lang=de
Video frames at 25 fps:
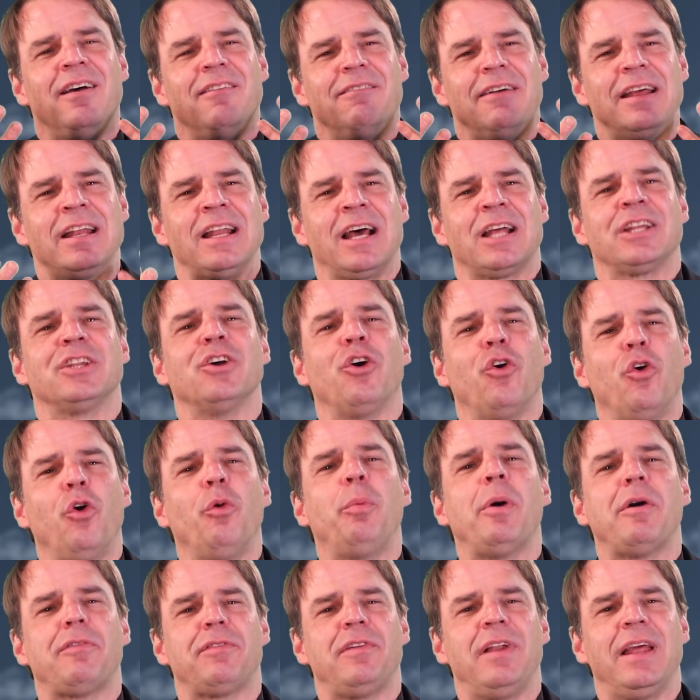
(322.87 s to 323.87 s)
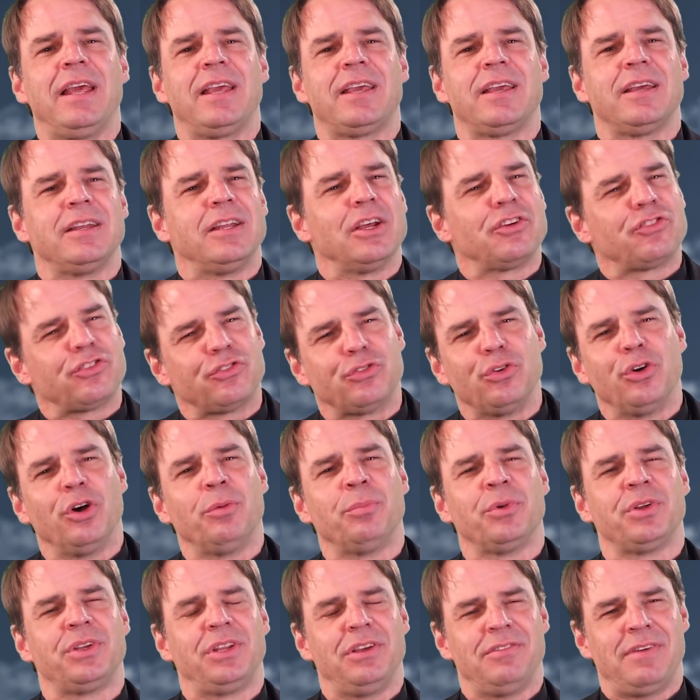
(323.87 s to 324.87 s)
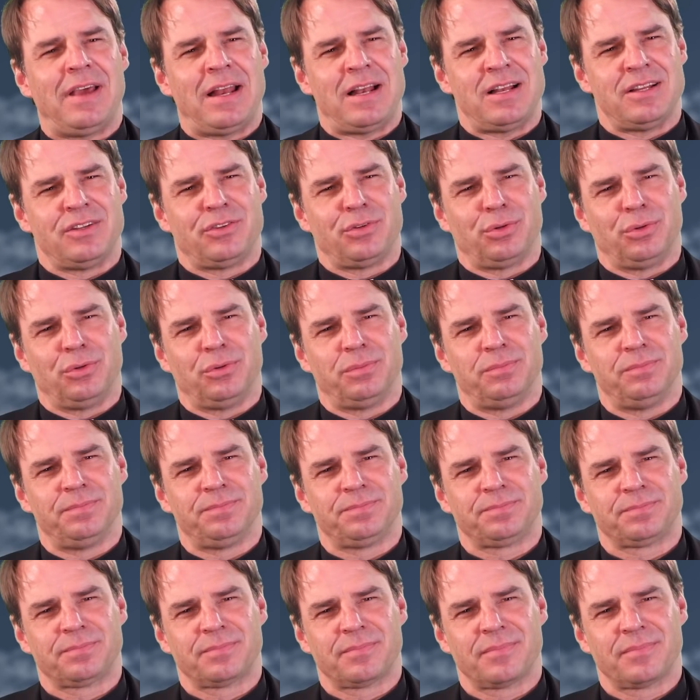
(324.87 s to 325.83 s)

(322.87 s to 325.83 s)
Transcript: wenn an der Oberfläche der Sturm und die Wellen toben.